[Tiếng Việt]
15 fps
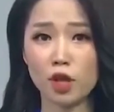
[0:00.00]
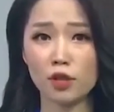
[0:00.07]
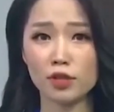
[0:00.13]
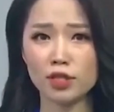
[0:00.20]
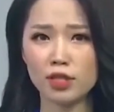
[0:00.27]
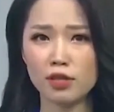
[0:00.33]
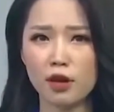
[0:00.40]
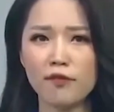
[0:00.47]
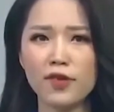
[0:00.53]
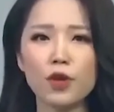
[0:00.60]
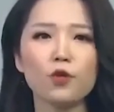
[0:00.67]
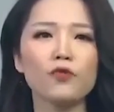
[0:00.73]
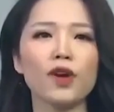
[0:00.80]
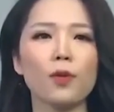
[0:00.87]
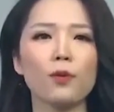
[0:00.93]
giọt chứa
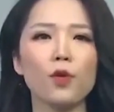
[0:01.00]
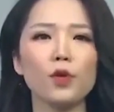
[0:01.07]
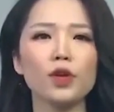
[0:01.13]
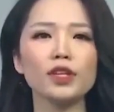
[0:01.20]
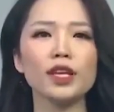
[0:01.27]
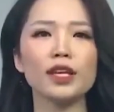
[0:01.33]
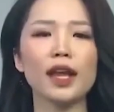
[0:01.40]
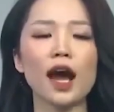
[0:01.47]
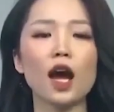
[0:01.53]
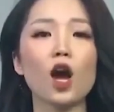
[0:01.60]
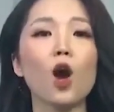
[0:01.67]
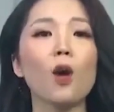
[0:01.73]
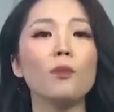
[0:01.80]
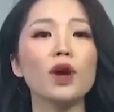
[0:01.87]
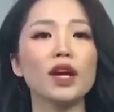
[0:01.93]
virus vào mũi thì đã
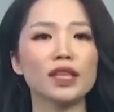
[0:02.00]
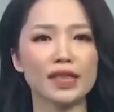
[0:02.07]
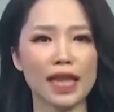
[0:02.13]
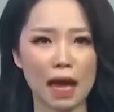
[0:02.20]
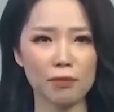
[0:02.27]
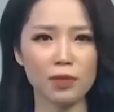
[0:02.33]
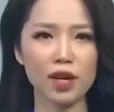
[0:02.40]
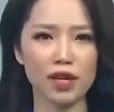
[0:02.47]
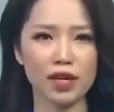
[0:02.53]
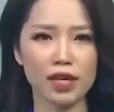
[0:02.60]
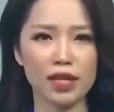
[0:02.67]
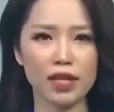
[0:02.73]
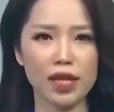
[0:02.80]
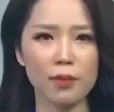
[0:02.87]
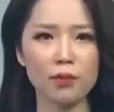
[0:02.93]
có 18 người
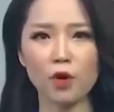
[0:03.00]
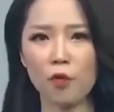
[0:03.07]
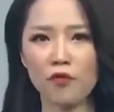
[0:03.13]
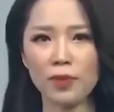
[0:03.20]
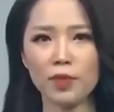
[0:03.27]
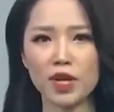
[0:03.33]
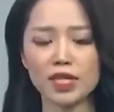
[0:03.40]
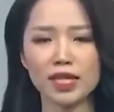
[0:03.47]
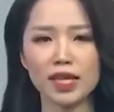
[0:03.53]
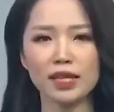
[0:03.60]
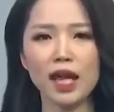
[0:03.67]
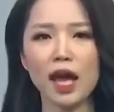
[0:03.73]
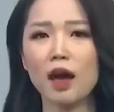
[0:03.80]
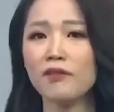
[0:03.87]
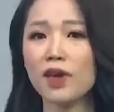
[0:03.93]
nhiễm COVID-19